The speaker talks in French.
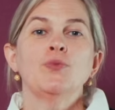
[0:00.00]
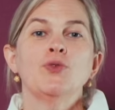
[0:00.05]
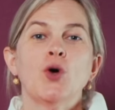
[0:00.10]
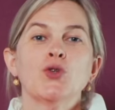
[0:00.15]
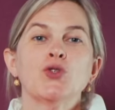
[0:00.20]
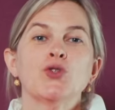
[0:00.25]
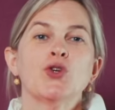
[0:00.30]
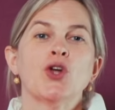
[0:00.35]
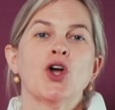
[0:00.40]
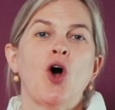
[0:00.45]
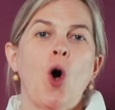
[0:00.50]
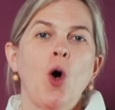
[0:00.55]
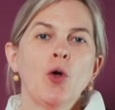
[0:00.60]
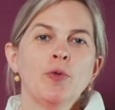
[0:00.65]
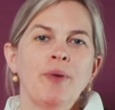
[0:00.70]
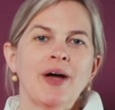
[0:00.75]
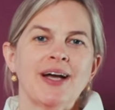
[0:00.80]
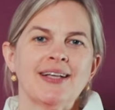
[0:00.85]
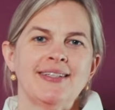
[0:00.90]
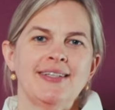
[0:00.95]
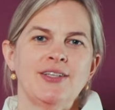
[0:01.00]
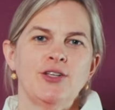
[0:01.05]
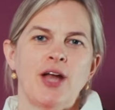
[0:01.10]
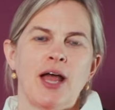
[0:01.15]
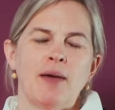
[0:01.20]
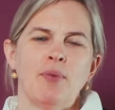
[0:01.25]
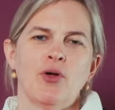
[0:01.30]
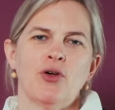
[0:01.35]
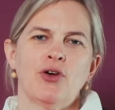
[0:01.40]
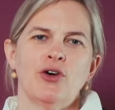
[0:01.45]
Comme dans une grande partie de
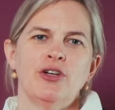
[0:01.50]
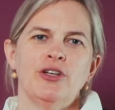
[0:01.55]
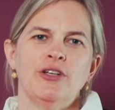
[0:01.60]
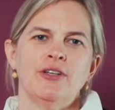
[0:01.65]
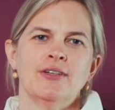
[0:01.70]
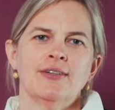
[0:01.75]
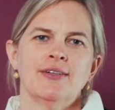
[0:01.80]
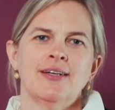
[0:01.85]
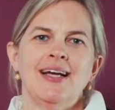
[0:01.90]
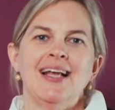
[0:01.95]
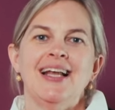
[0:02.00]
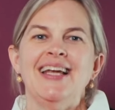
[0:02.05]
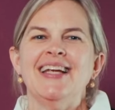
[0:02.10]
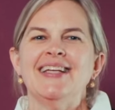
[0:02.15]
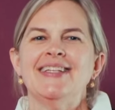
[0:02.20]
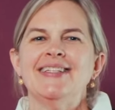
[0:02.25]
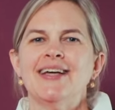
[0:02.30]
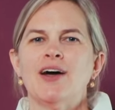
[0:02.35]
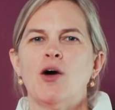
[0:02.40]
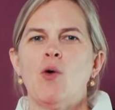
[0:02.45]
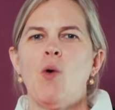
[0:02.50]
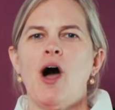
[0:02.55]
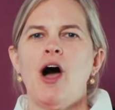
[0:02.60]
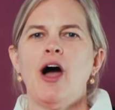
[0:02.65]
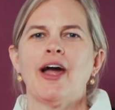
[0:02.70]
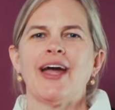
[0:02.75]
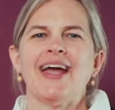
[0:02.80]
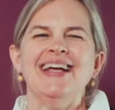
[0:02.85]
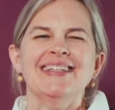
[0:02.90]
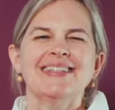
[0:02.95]
la Bourgogne, le
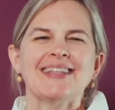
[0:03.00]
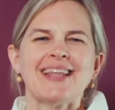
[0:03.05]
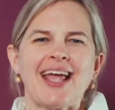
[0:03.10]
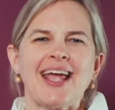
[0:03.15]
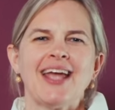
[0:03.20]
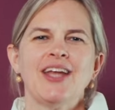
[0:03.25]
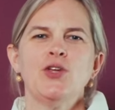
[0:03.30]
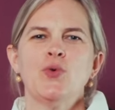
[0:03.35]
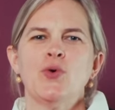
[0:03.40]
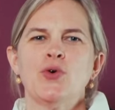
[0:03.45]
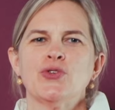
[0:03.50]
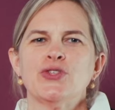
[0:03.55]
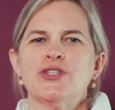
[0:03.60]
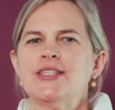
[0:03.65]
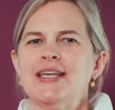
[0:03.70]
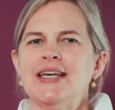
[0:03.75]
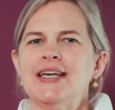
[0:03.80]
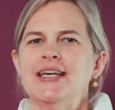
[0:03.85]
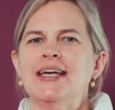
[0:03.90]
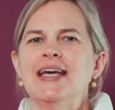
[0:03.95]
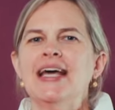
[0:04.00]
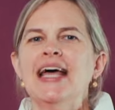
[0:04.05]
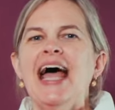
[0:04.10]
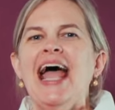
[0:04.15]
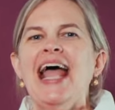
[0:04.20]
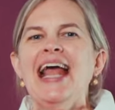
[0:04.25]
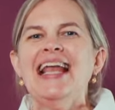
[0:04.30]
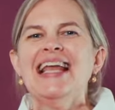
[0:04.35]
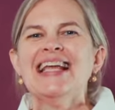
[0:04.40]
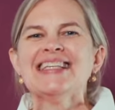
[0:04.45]
terroir est très nuancé
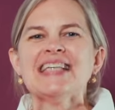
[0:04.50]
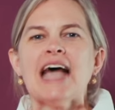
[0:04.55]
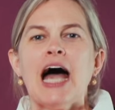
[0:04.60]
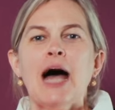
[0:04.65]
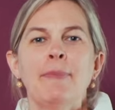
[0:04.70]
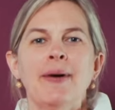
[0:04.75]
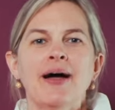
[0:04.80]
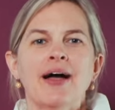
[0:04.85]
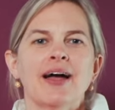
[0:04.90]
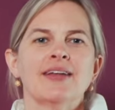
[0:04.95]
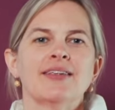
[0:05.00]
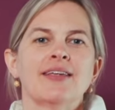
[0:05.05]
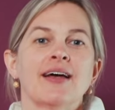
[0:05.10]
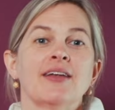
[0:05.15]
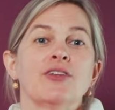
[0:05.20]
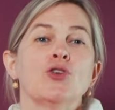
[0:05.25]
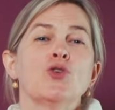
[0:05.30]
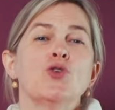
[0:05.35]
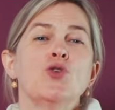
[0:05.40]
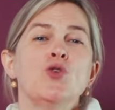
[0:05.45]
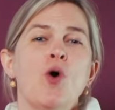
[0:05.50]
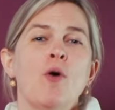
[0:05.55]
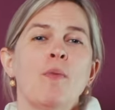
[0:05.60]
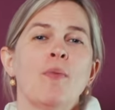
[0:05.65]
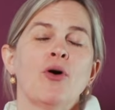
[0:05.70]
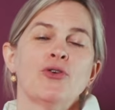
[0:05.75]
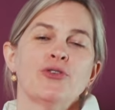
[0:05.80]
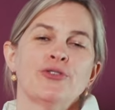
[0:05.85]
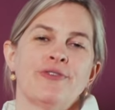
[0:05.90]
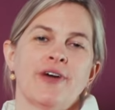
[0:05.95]
et laisse apparaître de
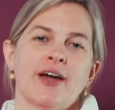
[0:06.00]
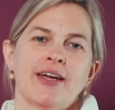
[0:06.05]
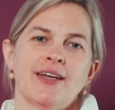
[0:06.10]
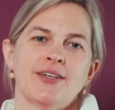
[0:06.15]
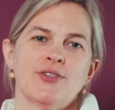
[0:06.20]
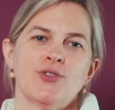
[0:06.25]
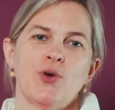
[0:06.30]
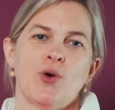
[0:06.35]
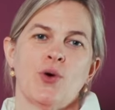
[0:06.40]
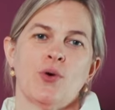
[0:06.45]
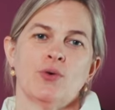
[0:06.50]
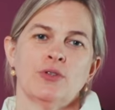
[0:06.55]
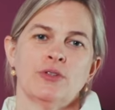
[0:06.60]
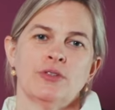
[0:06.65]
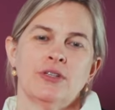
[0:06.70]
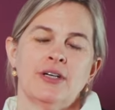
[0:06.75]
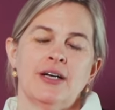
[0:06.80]
nombreuses variations.